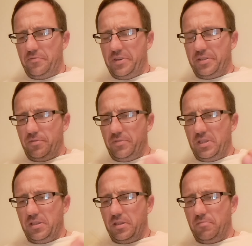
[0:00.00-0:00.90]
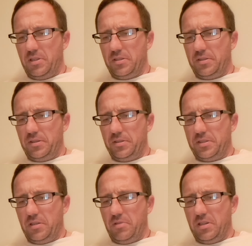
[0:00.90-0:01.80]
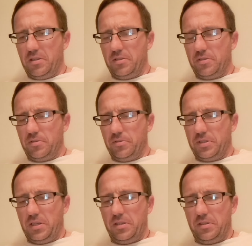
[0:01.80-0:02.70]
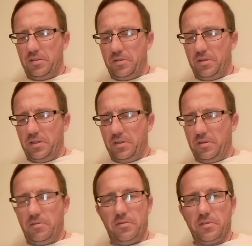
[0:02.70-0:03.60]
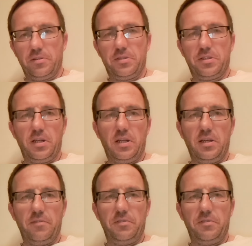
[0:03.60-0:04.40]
dwa słowa na temat e, ciała Chrystusa i trochę o Kościele.